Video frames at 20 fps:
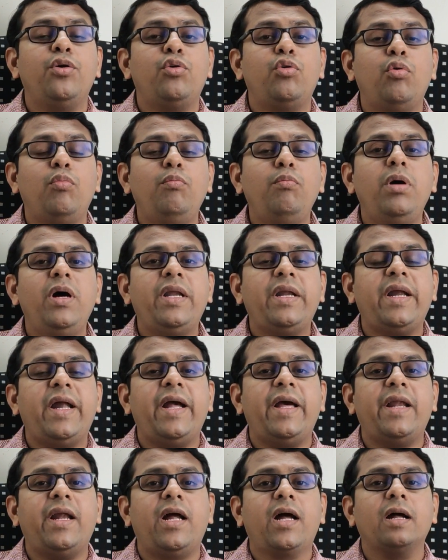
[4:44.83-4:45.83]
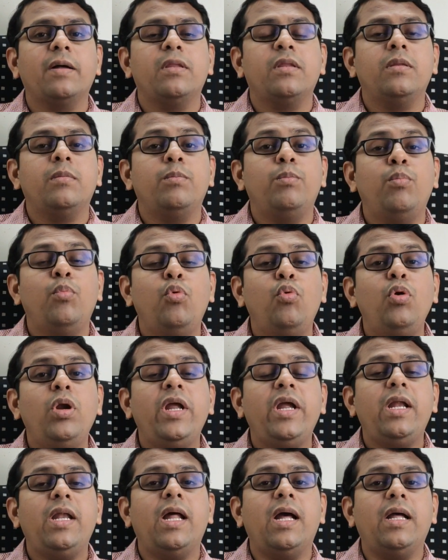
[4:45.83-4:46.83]
ரொம்ப ரேரா
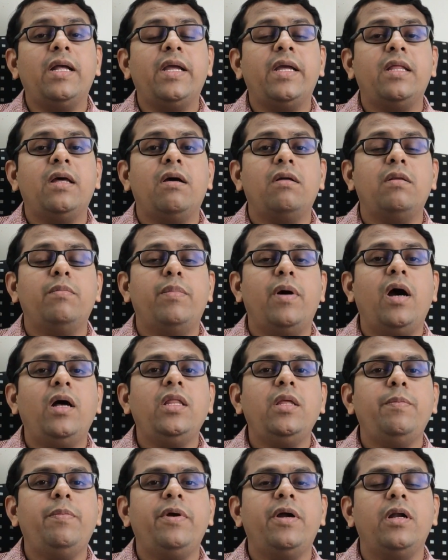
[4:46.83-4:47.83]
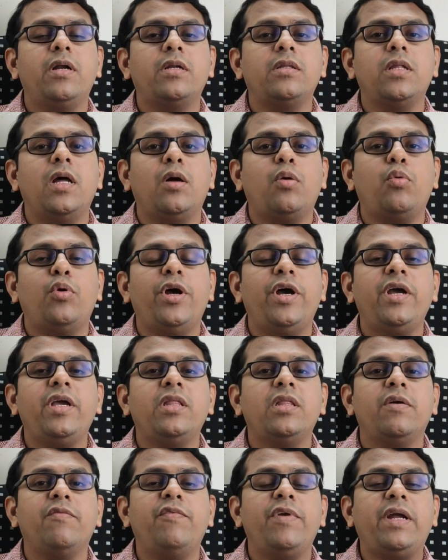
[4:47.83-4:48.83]
மூளையில ஏதாவது பாதிப்புகள் இருந்தா கூட
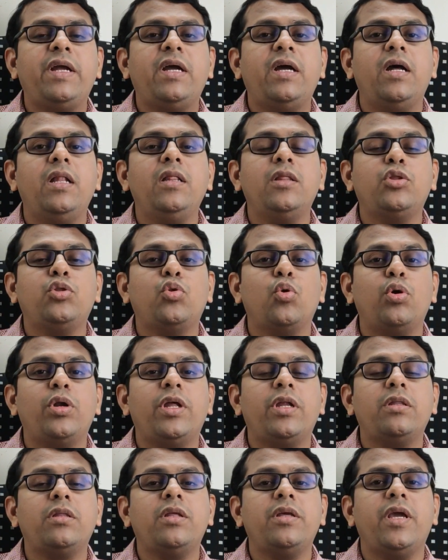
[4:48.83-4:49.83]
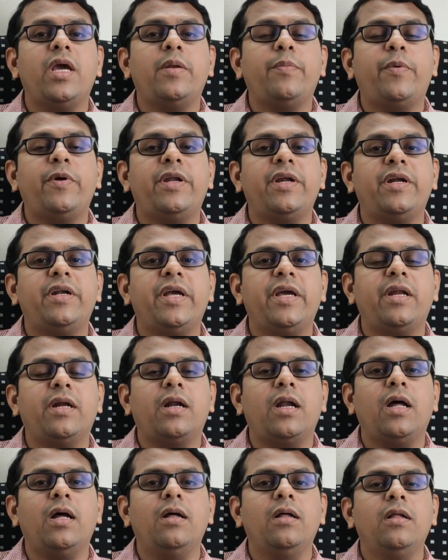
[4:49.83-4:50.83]
இந்த விக்கல் தொடர்ந்து ஏற்பட்டுக்கிட்டே
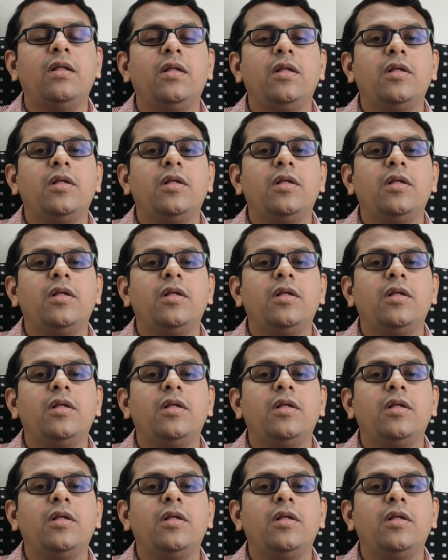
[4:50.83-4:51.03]
இருக்கலாம்